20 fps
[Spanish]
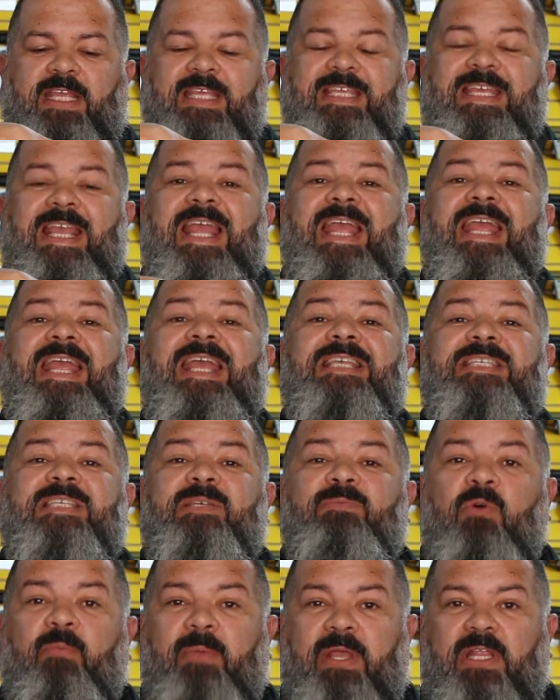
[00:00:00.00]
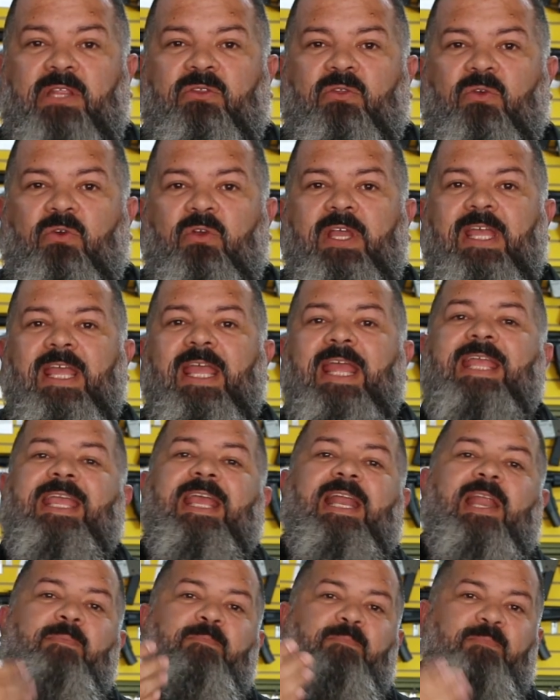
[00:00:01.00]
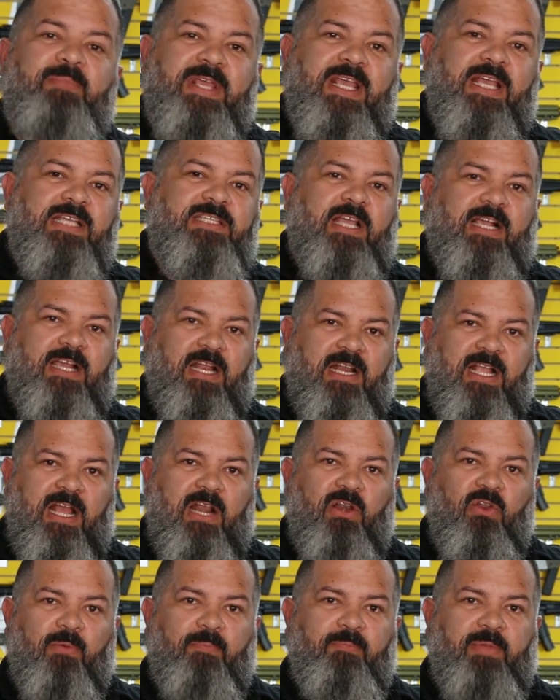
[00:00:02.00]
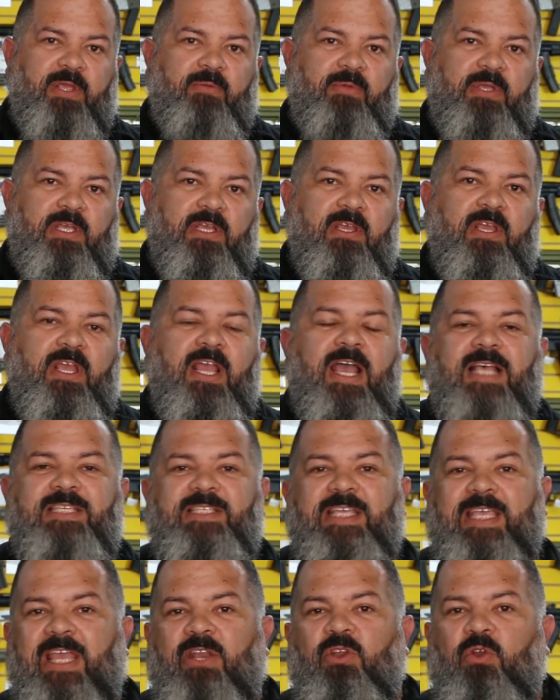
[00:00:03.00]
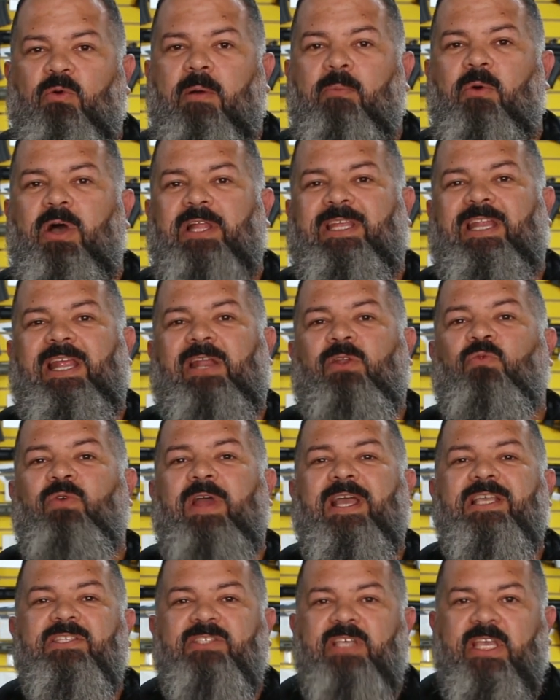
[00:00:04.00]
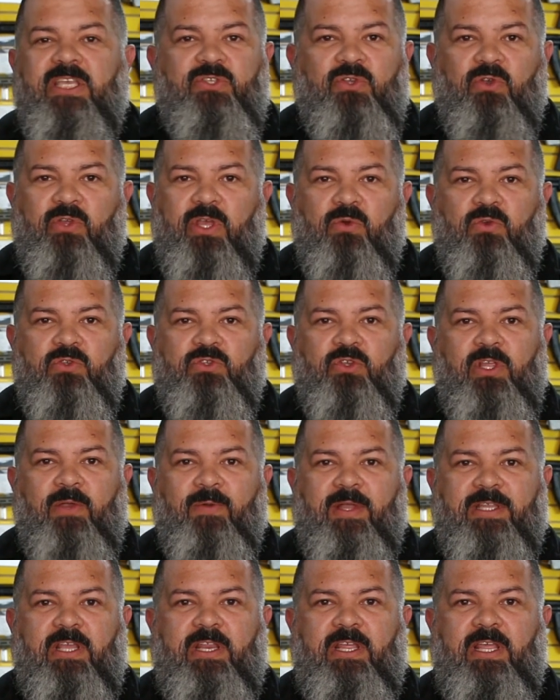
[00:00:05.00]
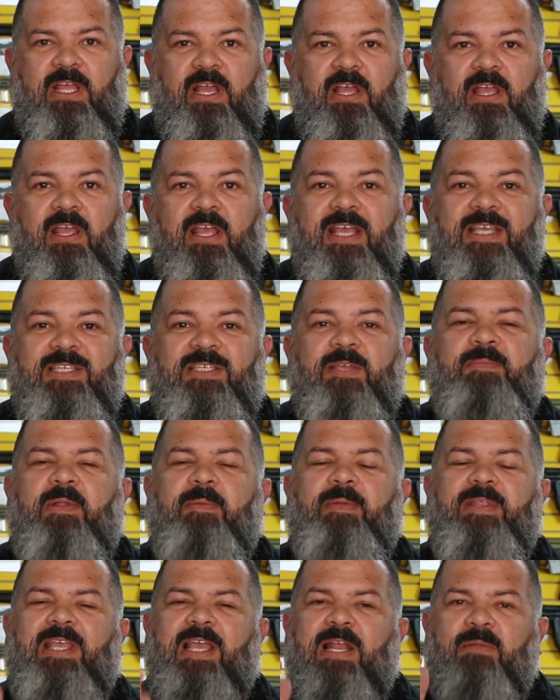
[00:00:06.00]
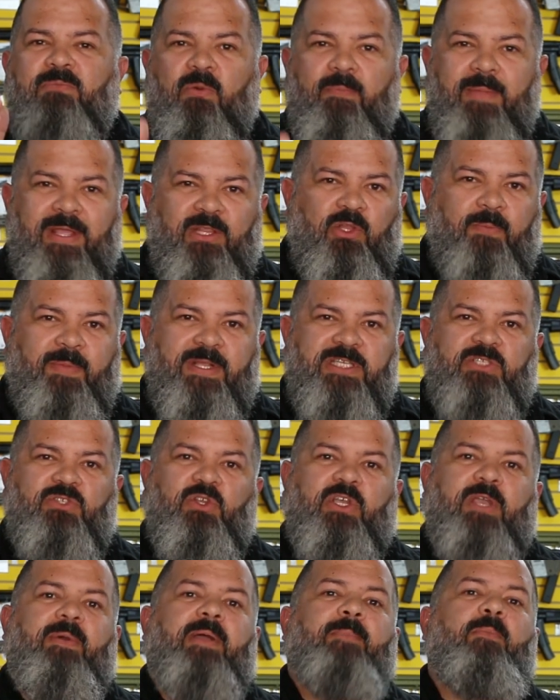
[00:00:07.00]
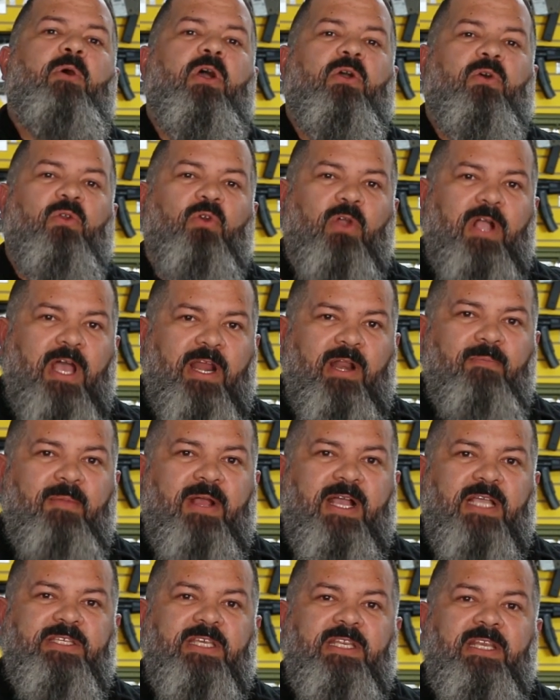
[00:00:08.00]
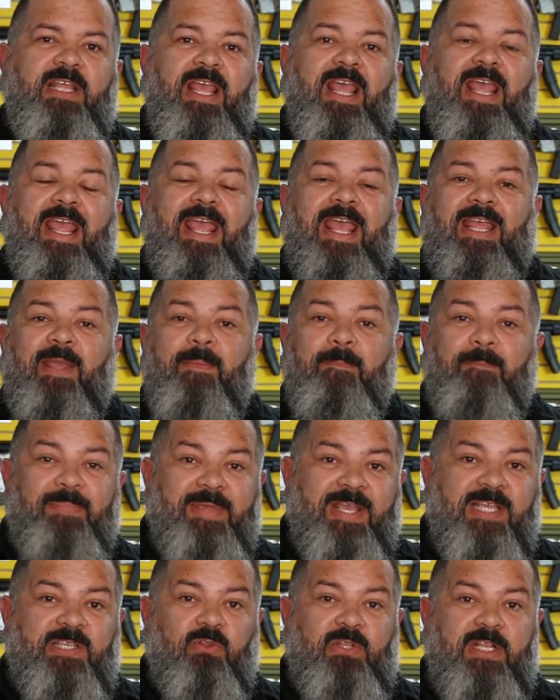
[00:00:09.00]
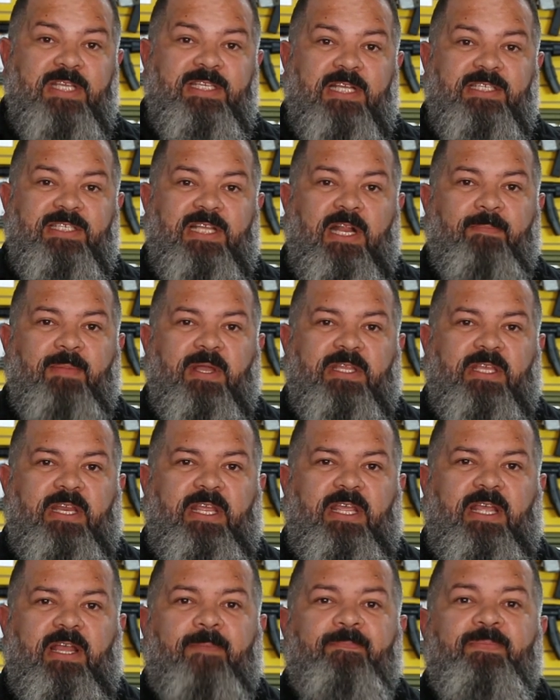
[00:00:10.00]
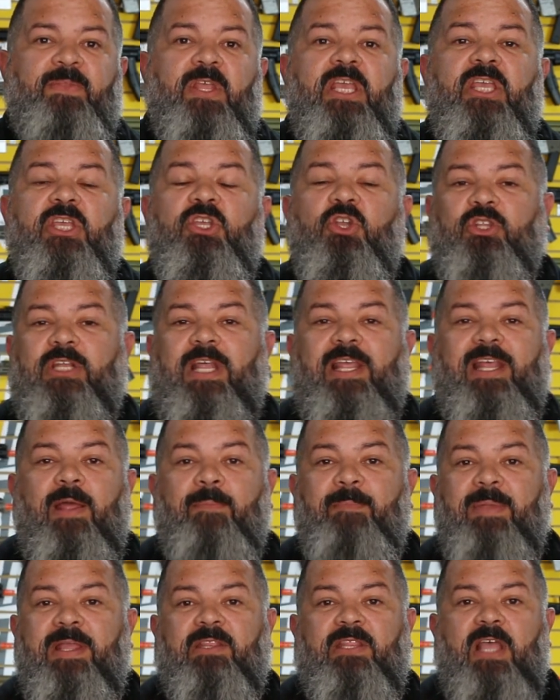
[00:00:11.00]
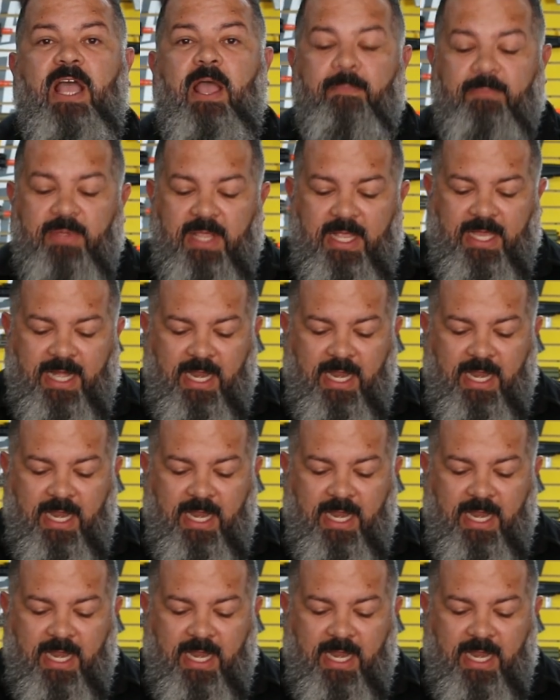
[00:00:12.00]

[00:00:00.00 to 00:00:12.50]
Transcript: Y en ese momento es que él empieza a cargar los BB. Así que no vamos a tener un exceso de uso de batería. Simplemente en el momento preciso que vayamos a colocar el magazine es que empieza a utilizarse las baterías. Y otra de las ventajas bien